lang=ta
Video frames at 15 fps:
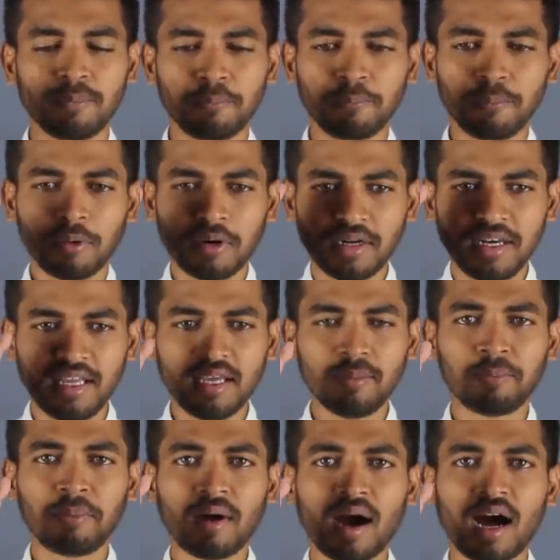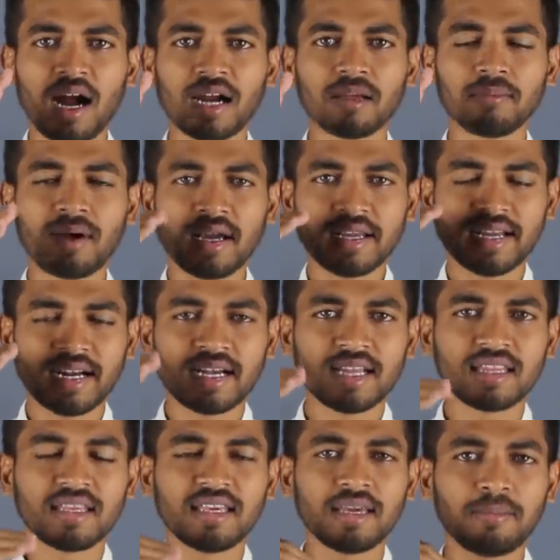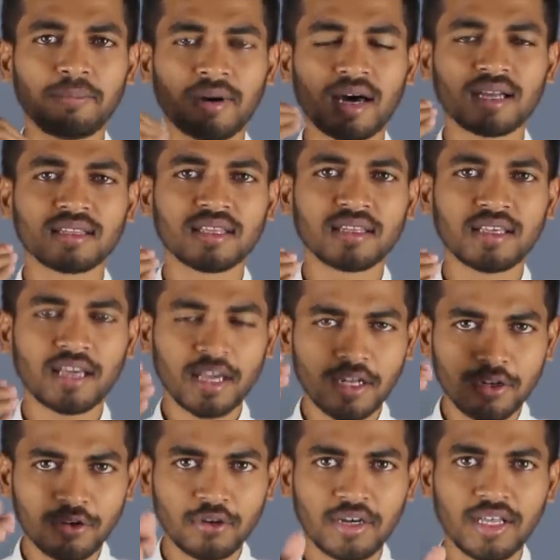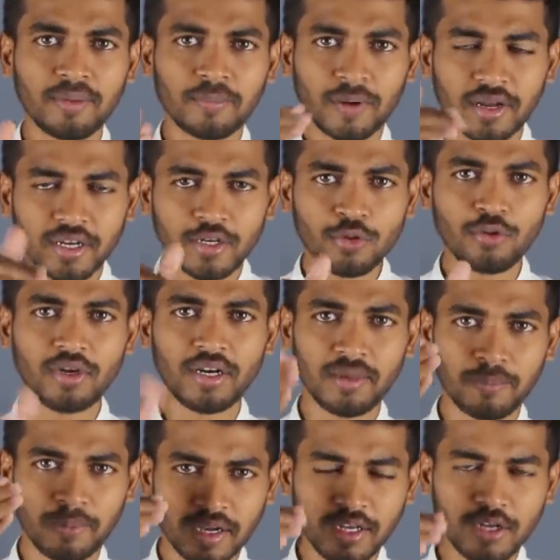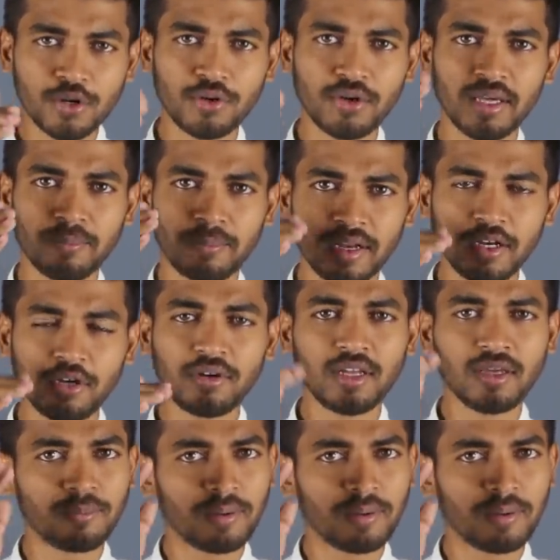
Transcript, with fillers: எப்போ டீப்பாக ஆழமாக கேட்டதையே பார்த்ததையே இன்னும் டீப்பாக இன்னும் டீப்பாக இன்னும் டீப்பாக இன்னும்